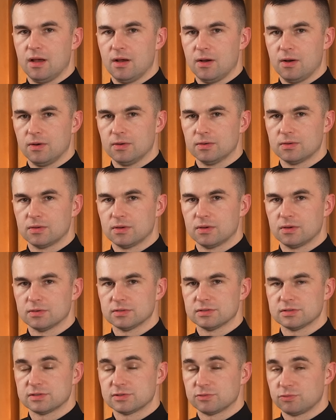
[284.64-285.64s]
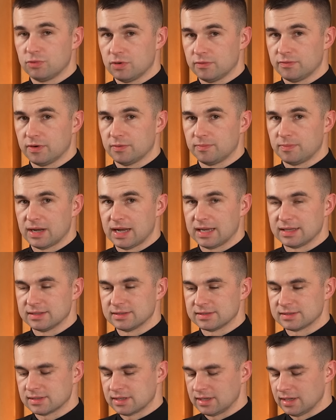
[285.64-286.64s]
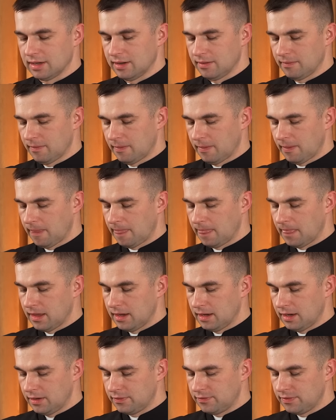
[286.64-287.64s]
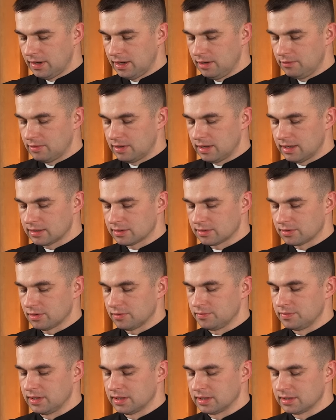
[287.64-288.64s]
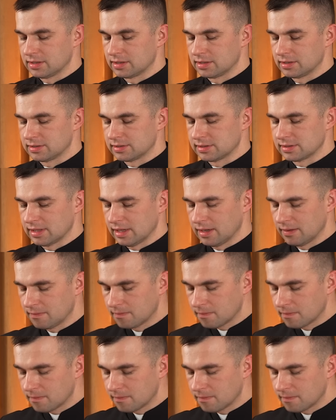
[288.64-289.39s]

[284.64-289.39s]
Oto słowo Pańskie. Chwała Tobie, Chryste.